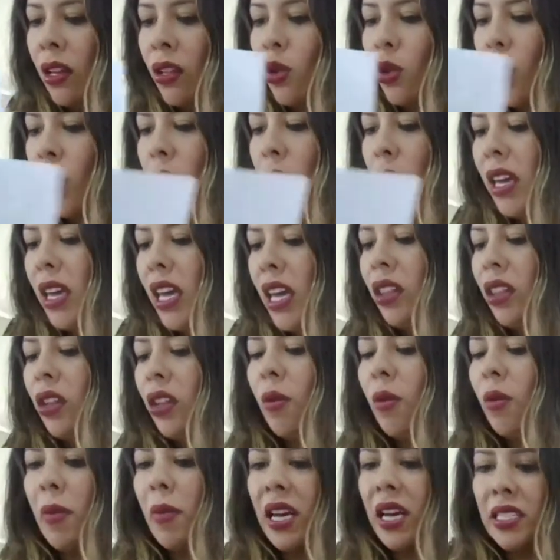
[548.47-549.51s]
No habiendo
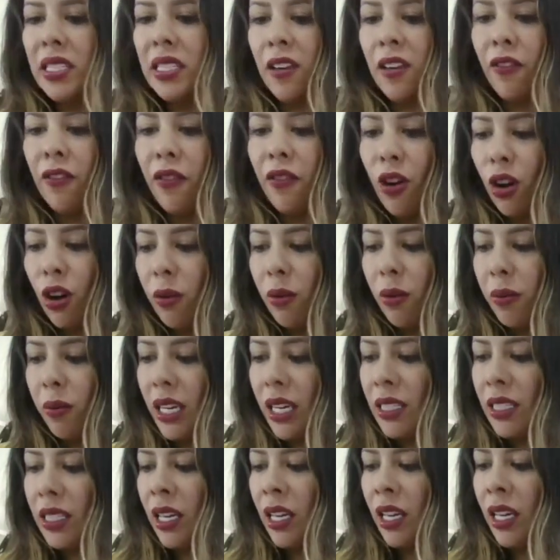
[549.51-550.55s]
más
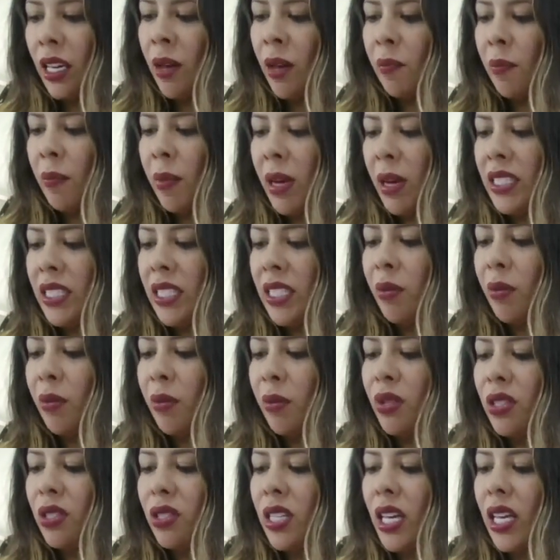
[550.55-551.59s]
informes, pasamos
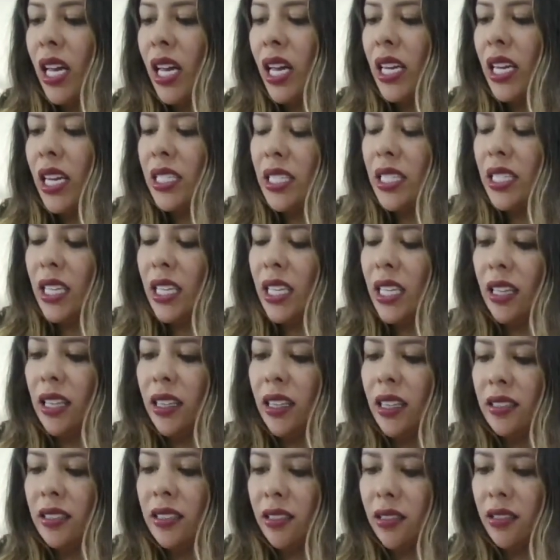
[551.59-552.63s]
a la siguiente
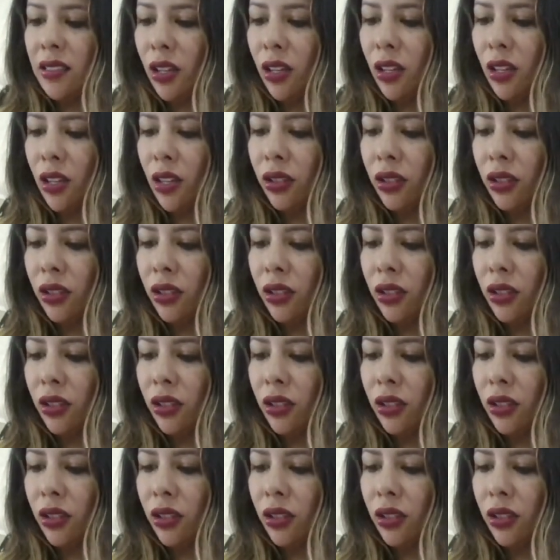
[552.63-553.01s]
estación.